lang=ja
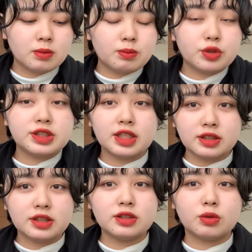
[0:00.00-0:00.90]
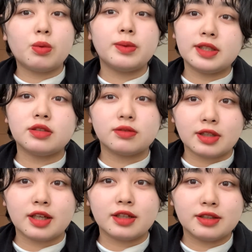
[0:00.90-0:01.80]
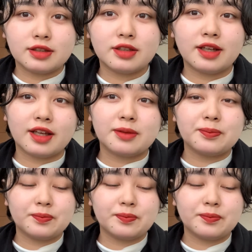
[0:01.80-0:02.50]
持ち歩いてるのも見てるので、はい。